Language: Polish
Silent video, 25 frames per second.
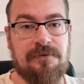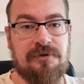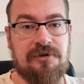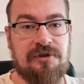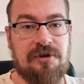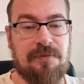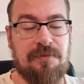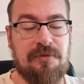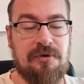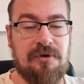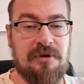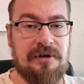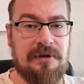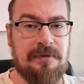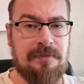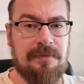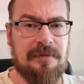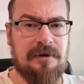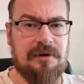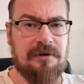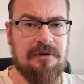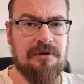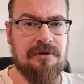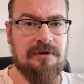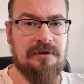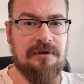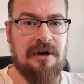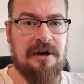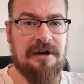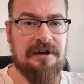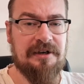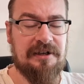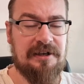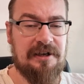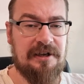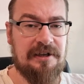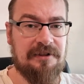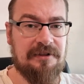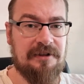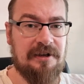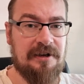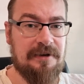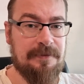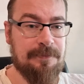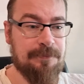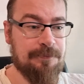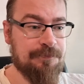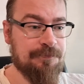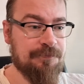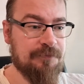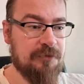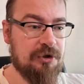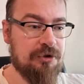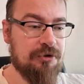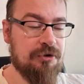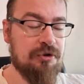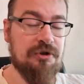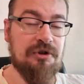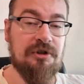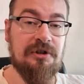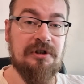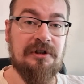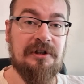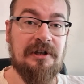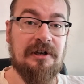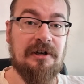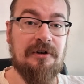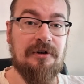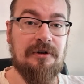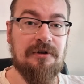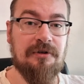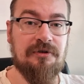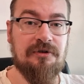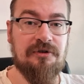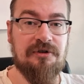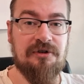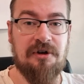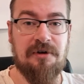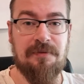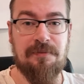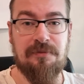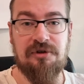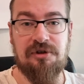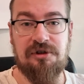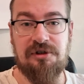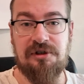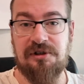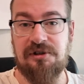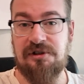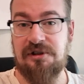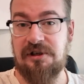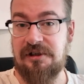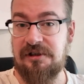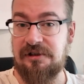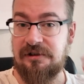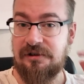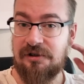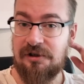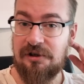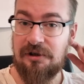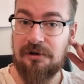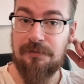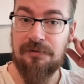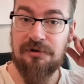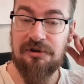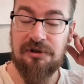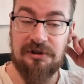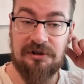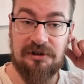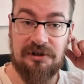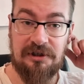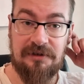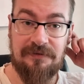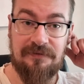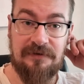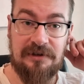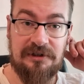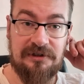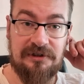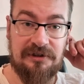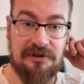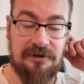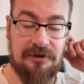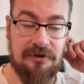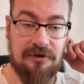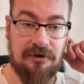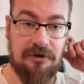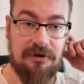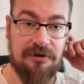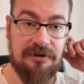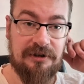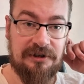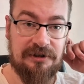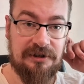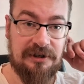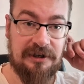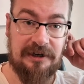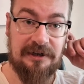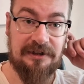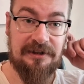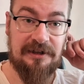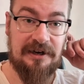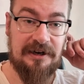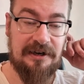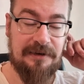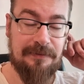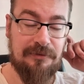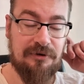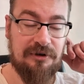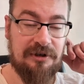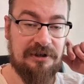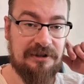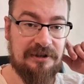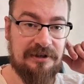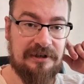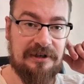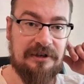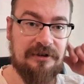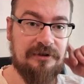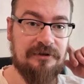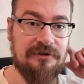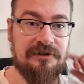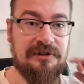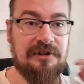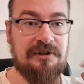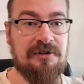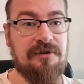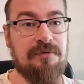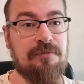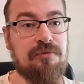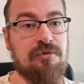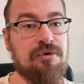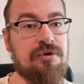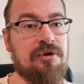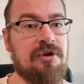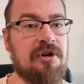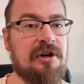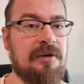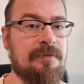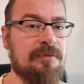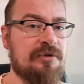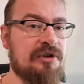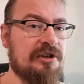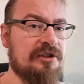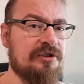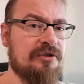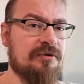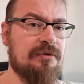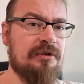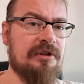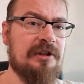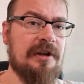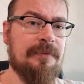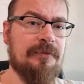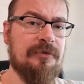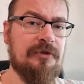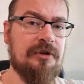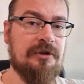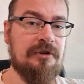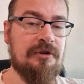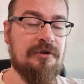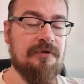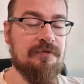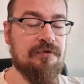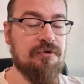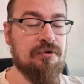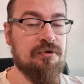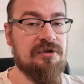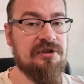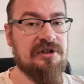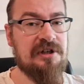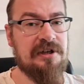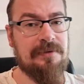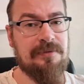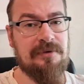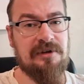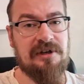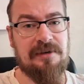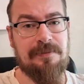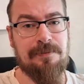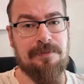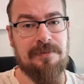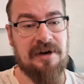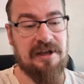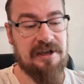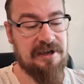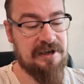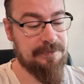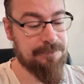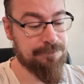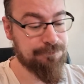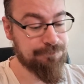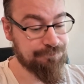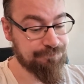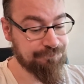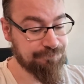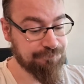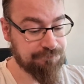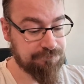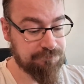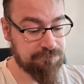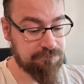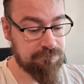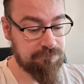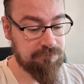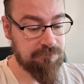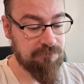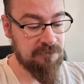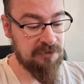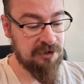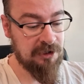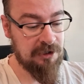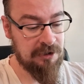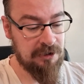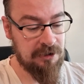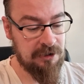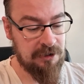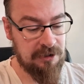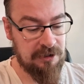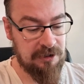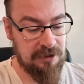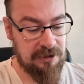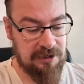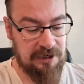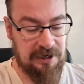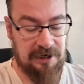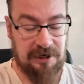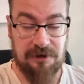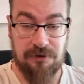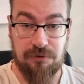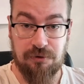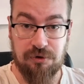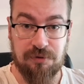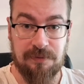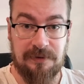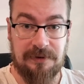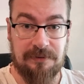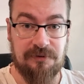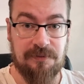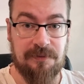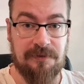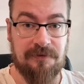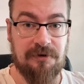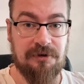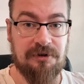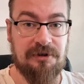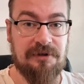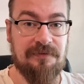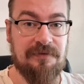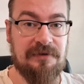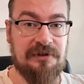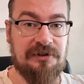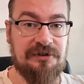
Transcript: zrobiłem y, ankietę odnośnie tego, co byście chcieli, czego byście chcieli więcej oglądać na kanale, bo generalnie ostatnio był trochę przestój, tam tylko wrzucałem gameplaye ale już mam z powrotem